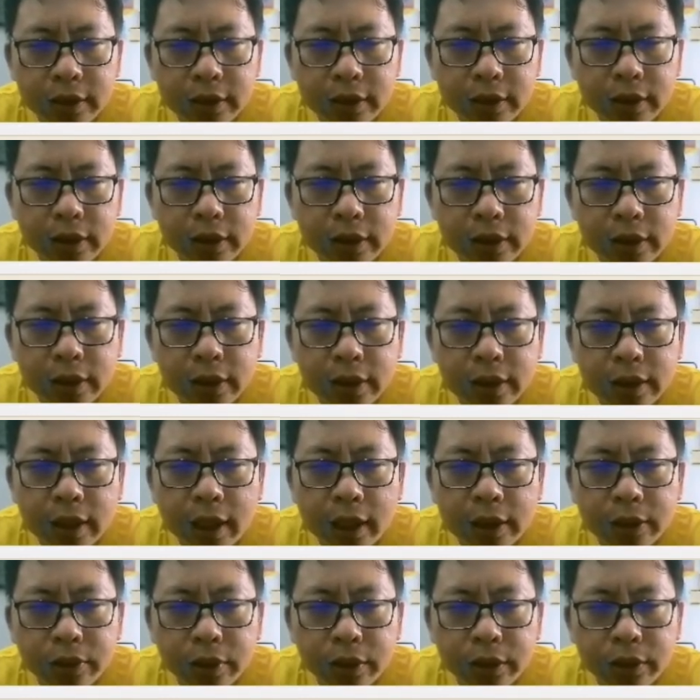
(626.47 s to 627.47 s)
吉利色
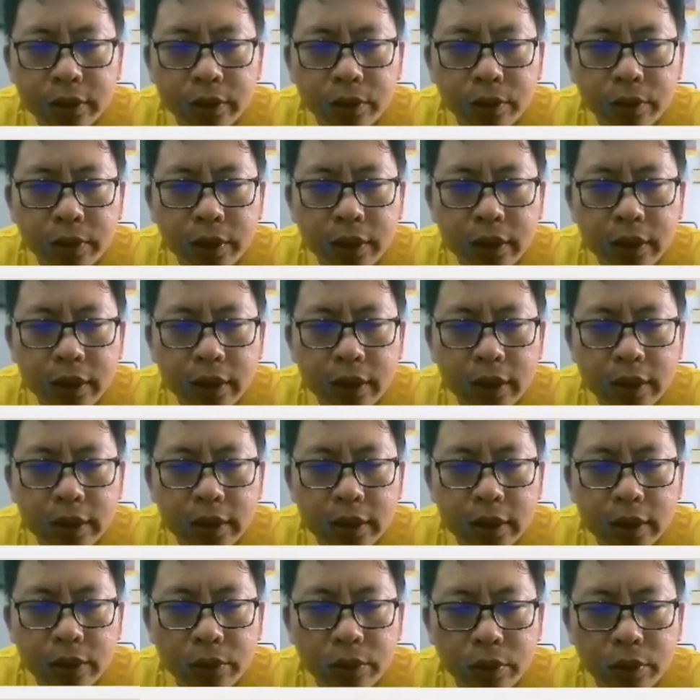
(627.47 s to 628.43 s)
大川，有利利己。